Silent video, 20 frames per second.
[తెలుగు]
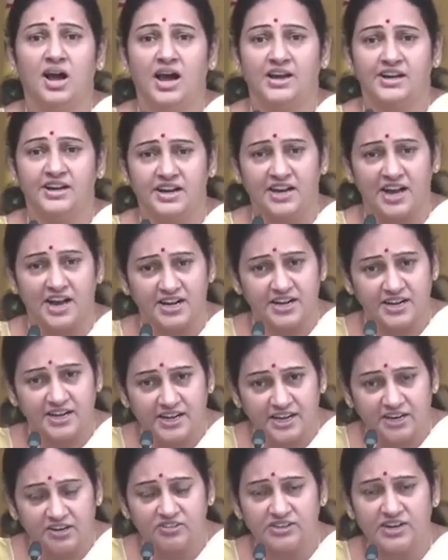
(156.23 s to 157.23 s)
అన్నగారిని
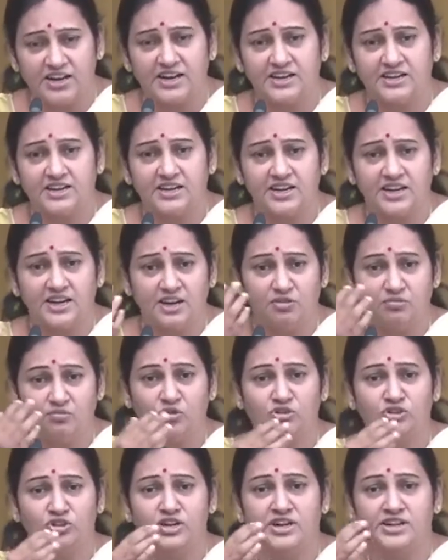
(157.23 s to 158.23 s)
కలవటానికి
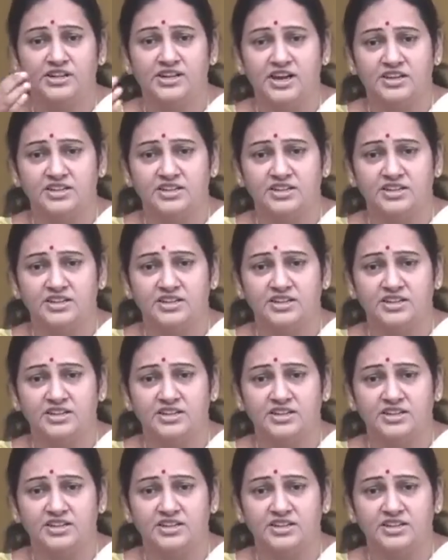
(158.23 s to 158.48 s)
ముందు నీ